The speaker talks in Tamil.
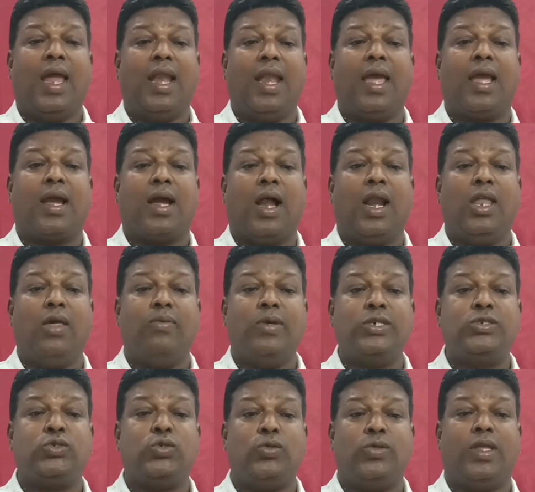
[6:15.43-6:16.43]
என்னை கழுவி
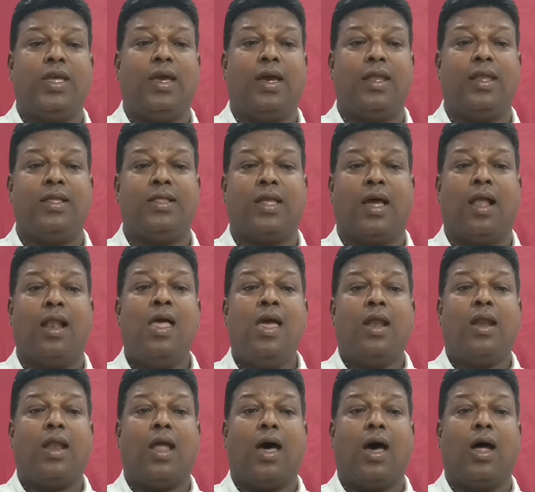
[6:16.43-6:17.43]
சுத்திகரித்தால்
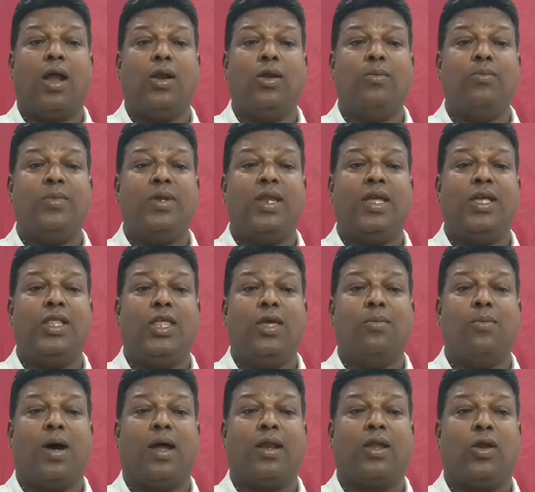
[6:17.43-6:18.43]
நானும்
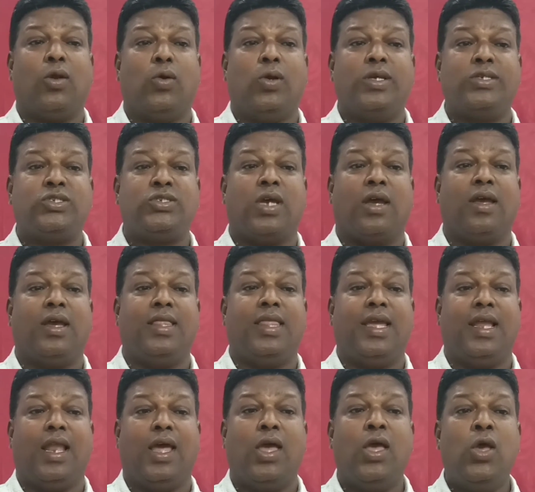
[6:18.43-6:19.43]
நீதிமான்களுடைய
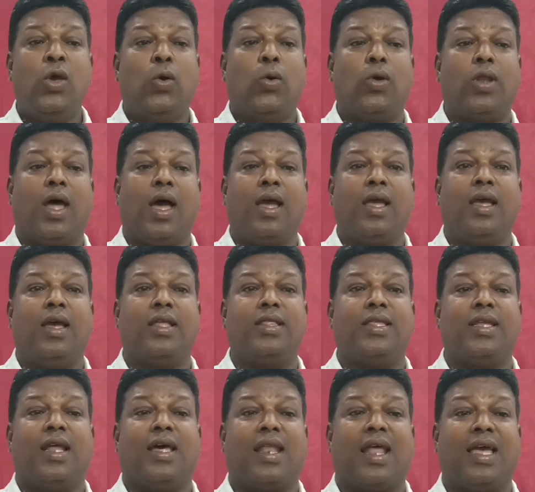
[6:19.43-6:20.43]
சங்கதியில் ஒரு
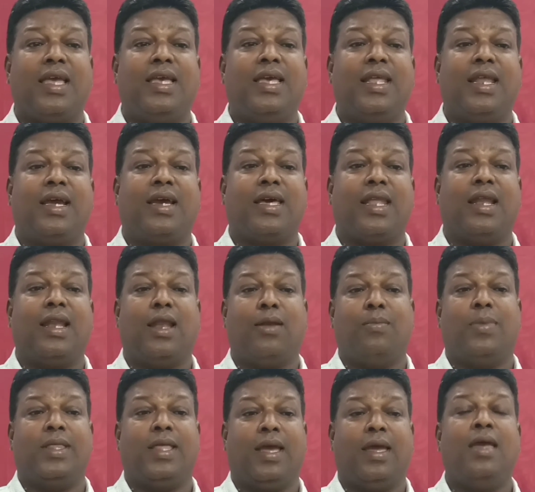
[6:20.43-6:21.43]
அங்கத்தினராக இருக்கிறேன்
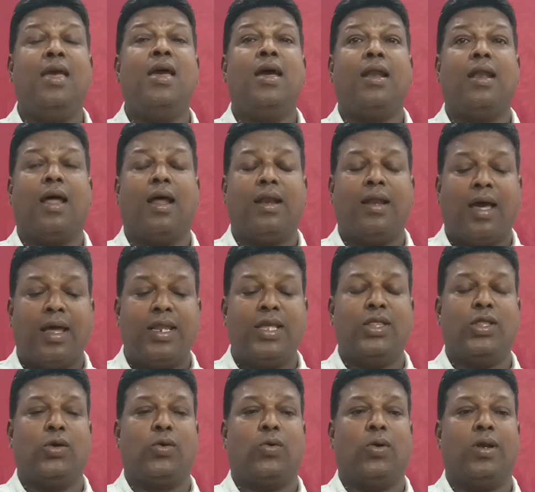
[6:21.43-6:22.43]
என்பதை நான்
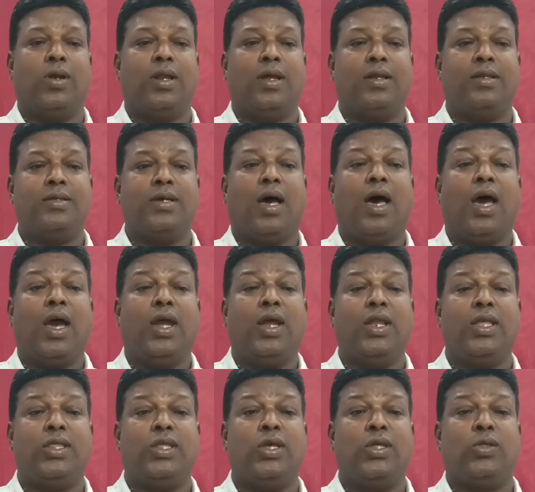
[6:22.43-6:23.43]
அறிந்து கொண்டேன்
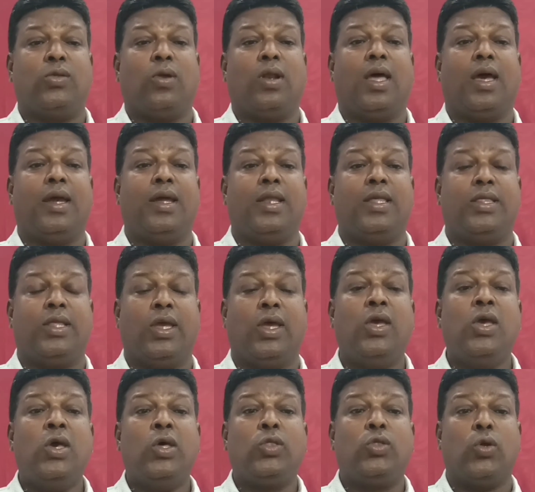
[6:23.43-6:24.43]
ஆயிரத்தி தொள்ளாயிரத்தி
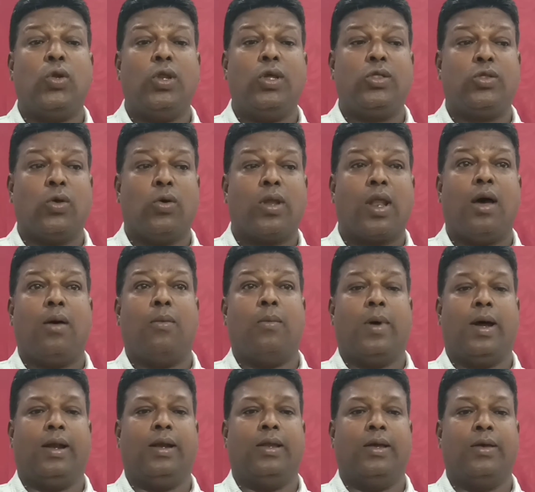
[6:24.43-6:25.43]
தொண்ணூத்தோராம்
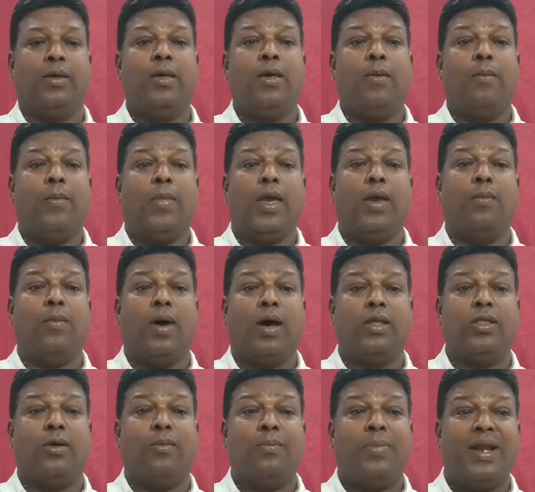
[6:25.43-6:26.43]
ஆண்டு மே
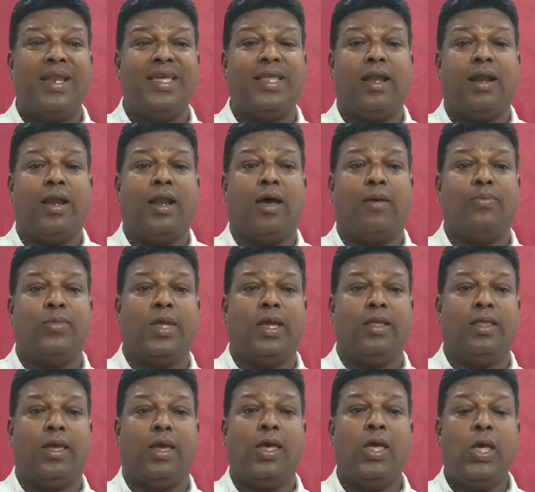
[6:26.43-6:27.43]
மாதம் பன்னிரெண்டாம்
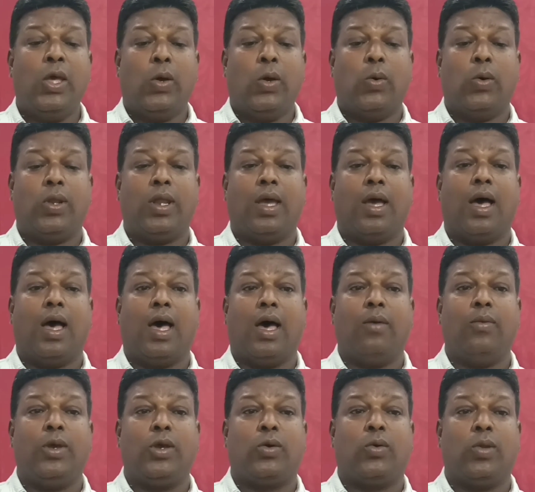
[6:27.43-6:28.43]
தேதி ஒரு
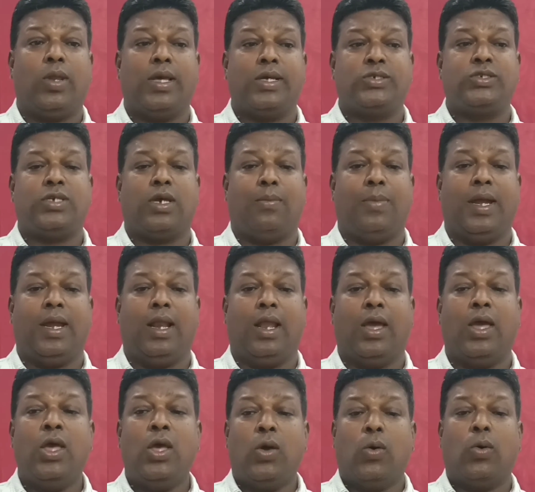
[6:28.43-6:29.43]
ஆவிக்குரிய
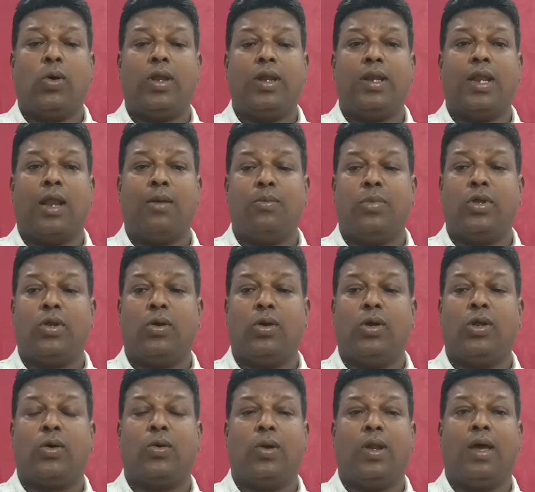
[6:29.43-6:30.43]
சபையில் ஒரு
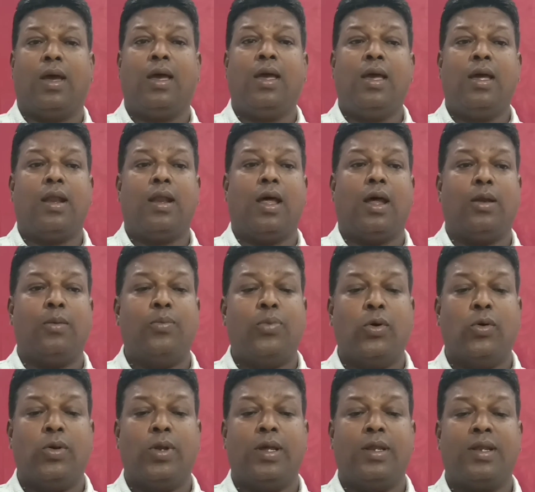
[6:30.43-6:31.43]
நண்பரோடு கூட நான்
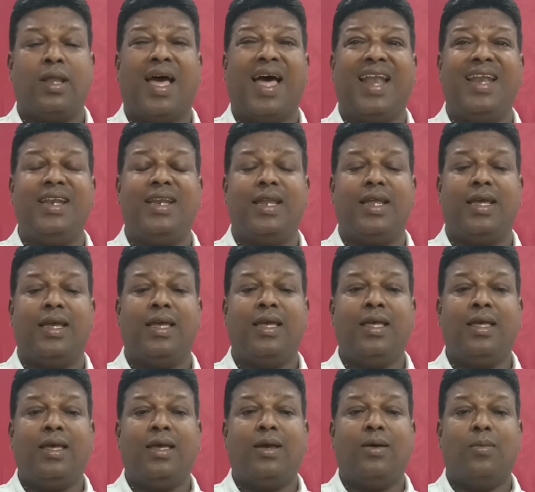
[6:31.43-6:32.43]
போனேன் அன்று
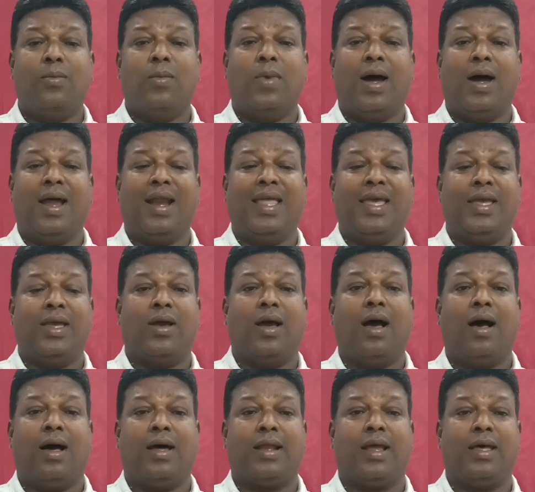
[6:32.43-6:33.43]
மாலை
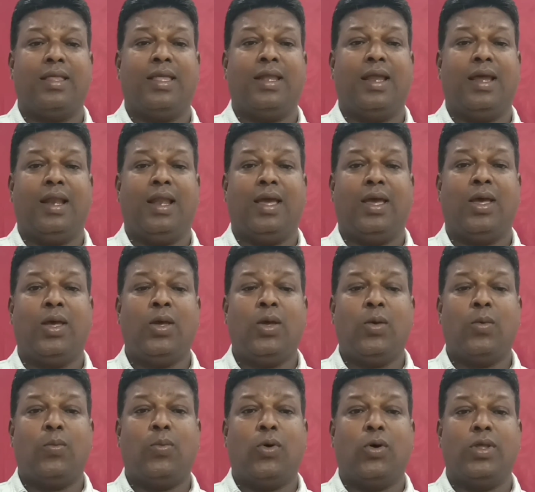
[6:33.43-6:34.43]
ஆராதனையில்
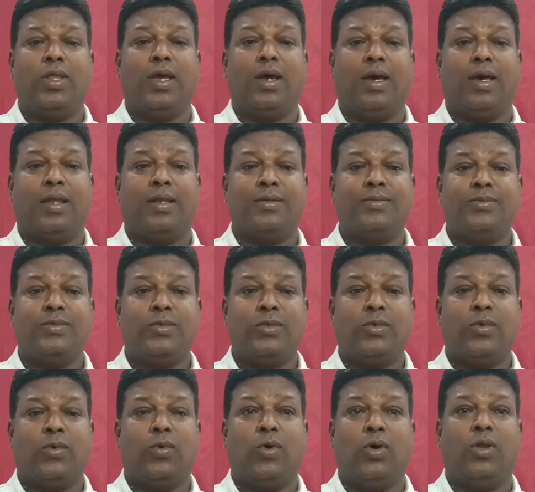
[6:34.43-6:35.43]
போதகர்
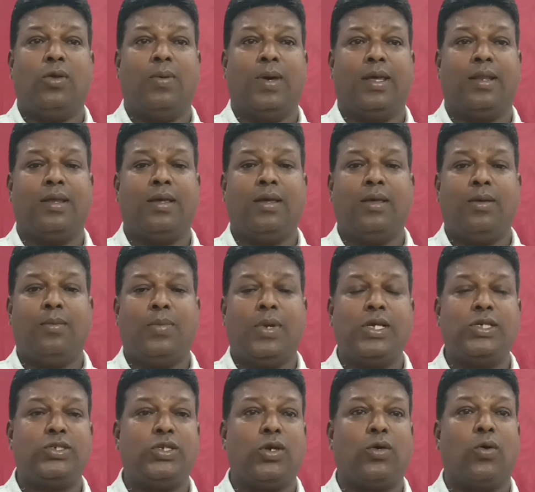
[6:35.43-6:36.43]
ஒருவர்
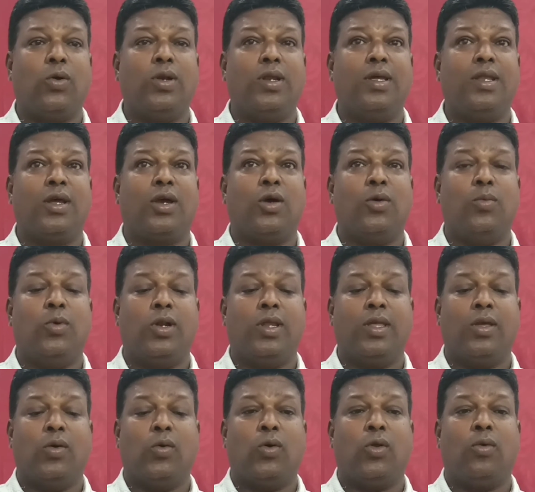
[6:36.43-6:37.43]
பேசிக்கொண்டு இருக்கும்
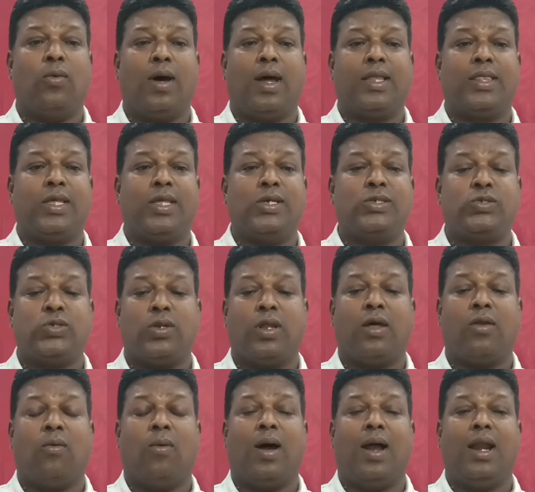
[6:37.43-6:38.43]
பொழுது ஒரு வார்த்தை
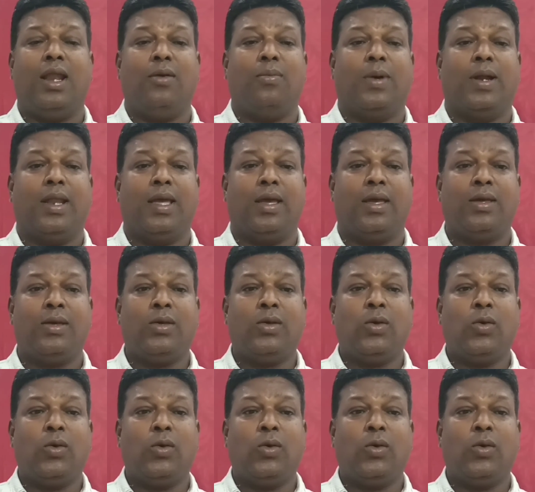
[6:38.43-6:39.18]
சொன்னார் வாலிபனே